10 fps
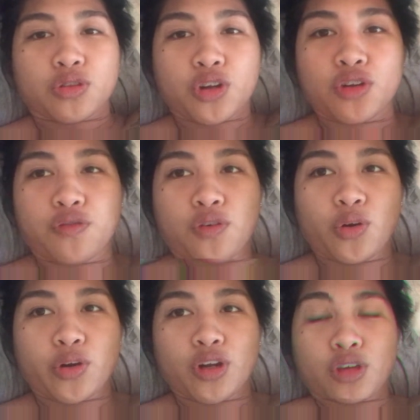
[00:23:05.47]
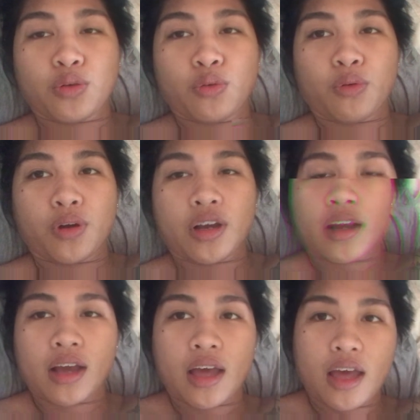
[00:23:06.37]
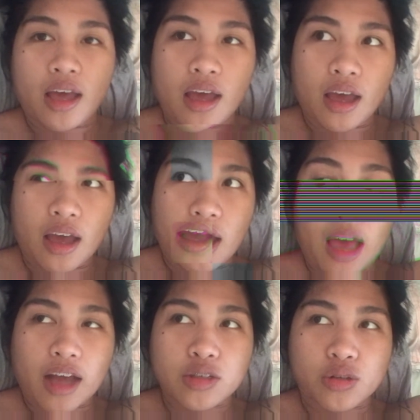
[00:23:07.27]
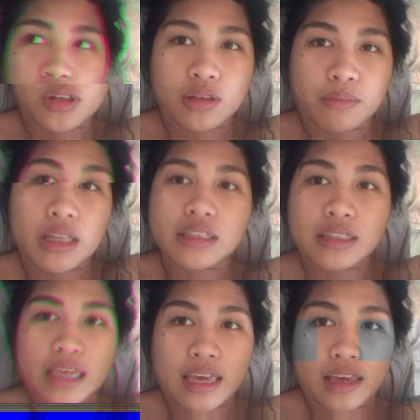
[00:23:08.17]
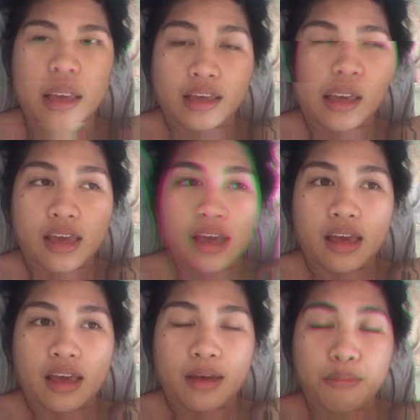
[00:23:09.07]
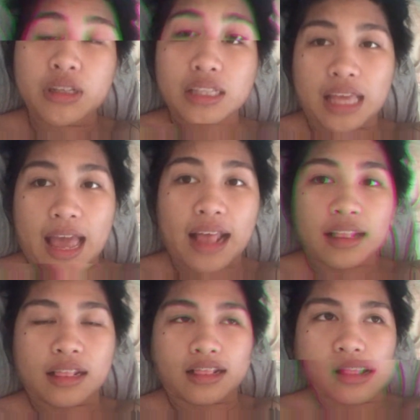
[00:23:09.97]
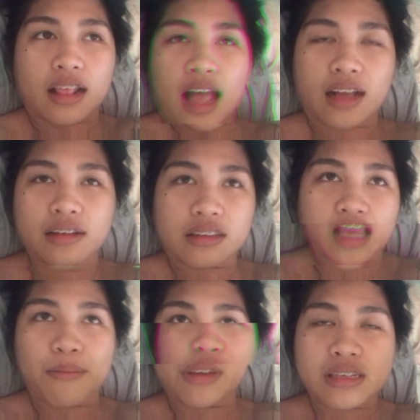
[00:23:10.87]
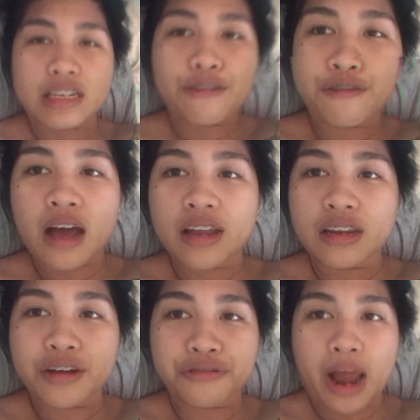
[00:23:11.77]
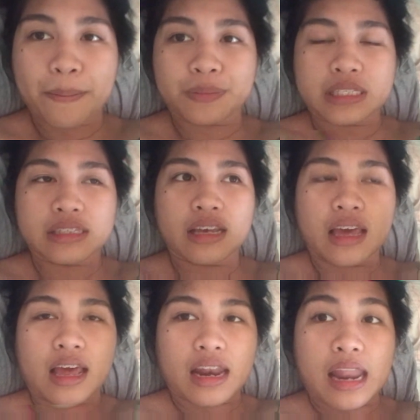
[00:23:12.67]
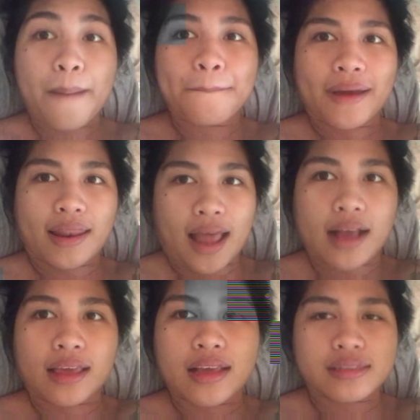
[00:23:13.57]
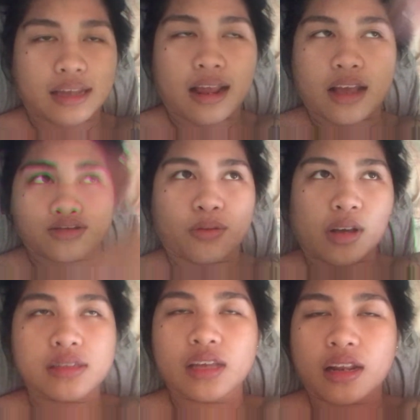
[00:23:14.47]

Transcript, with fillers: third floor, yung actual milky milkyhan. Ang name is Fun Wraps na palaging sarado. As